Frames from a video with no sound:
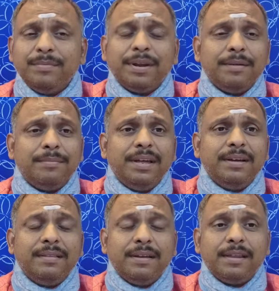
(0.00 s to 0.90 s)
விடுமுறை
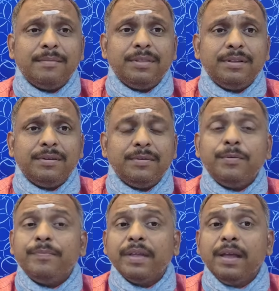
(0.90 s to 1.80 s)
அப்படிங்கிறது நிறைய பேர்த்துக்கு
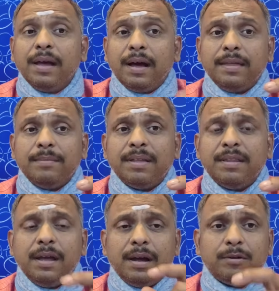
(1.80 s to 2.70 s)
இருக்கும் அதே
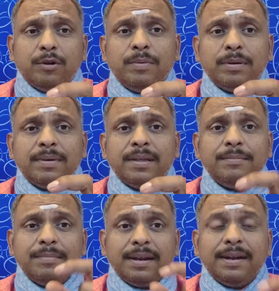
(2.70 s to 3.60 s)
மாதிரி அக்டோபர்
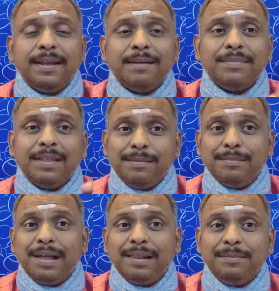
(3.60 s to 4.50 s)
மாதம் ரெண்டாம் தேதி
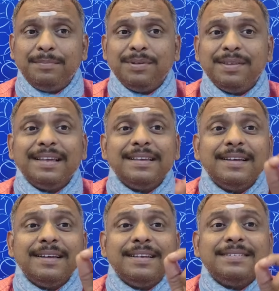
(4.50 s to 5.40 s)
மாலை பொழுதில்
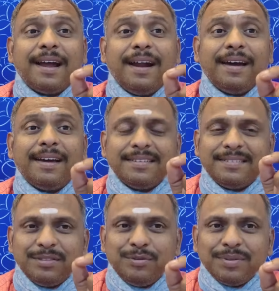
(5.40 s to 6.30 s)
சங்கடகர
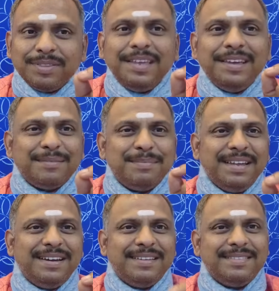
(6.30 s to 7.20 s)
சதுர்த்தி
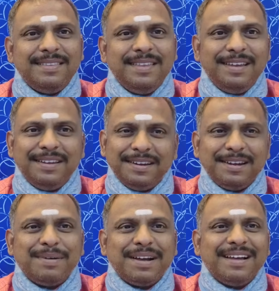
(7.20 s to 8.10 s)
அப்படிங்கிற திதி
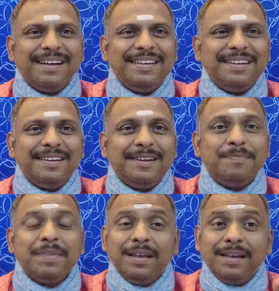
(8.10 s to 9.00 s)
நமக்காக
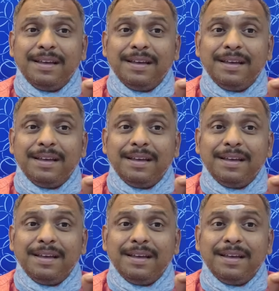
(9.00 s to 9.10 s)
இருக்குது